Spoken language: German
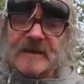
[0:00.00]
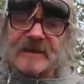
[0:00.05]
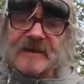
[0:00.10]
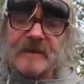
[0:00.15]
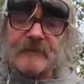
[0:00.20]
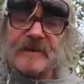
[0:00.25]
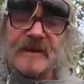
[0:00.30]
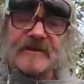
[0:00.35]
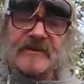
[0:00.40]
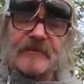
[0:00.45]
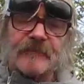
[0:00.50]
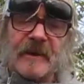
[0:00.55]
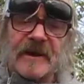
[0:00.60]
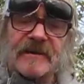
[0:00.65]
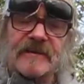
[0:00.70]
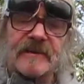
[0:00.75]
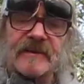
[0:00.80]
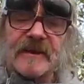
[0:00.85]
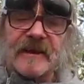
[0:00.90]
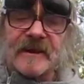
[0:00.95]

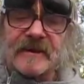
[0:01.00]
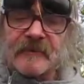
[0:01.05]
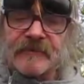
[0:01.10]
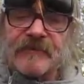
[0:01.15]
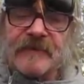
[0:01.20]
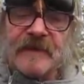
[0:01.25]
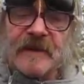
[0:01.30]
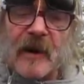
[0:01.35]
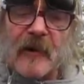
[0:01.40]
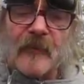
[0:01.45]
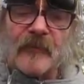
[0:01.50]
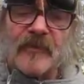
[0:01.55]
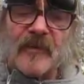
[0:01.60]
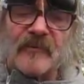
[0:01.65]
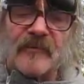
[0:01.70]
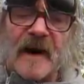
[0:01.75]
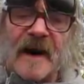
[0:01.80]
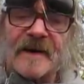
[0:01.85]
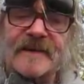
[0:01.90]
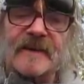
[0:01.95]
dementsprechend Etui
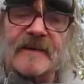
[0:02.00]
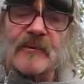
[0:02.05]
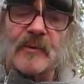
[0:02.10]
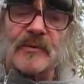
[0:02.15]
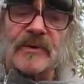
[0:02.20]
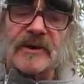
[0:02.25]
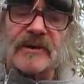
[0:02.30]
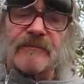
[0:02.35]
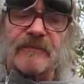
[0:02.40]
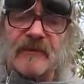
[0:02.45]
aufbewahrte und ich,